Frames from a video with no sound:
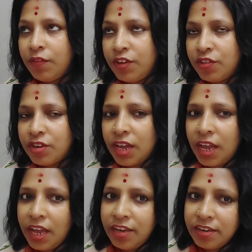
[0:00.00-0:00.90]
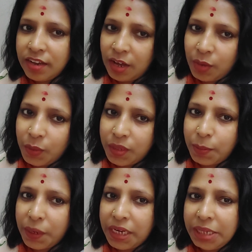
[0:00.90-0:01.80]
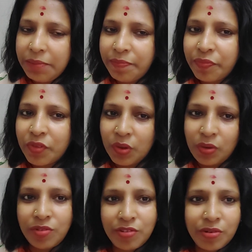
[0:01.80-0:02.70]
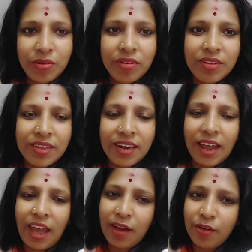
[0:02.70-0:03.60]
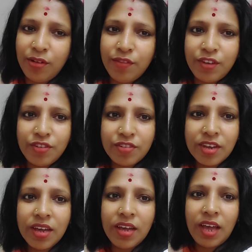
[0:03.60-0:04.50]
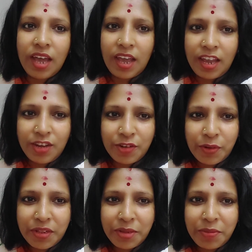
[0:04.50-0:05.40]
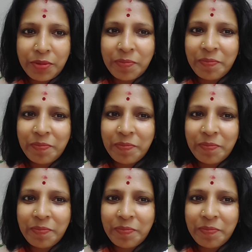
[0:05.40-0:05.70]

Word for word: ভিডিওটা এন্ড না করতে পারি ওই জন্য দেন এখনই ভিডিওটা এন্ড করে দেব